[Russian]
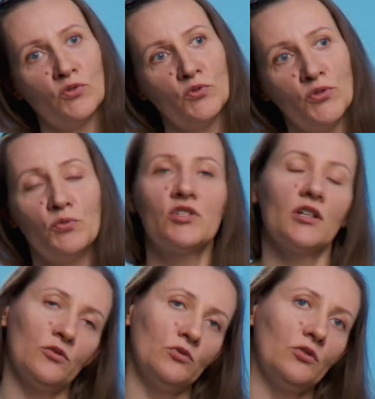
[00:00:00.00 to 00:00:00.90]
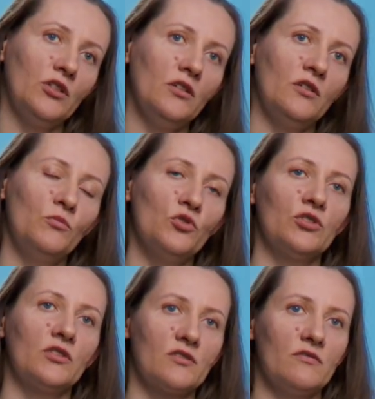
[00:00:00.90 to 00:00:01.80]
и у тех, и у других
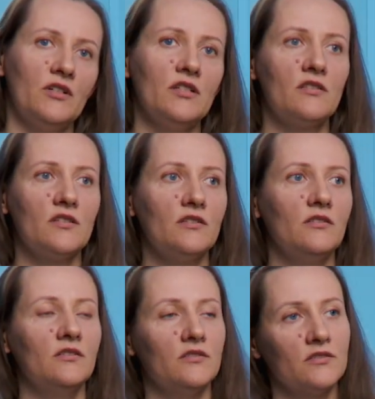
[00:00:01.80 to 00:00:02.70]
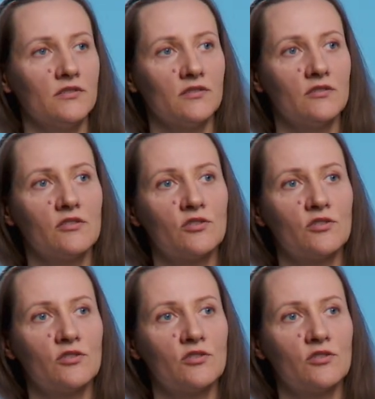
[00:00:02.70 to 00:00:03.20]
может развиваться а,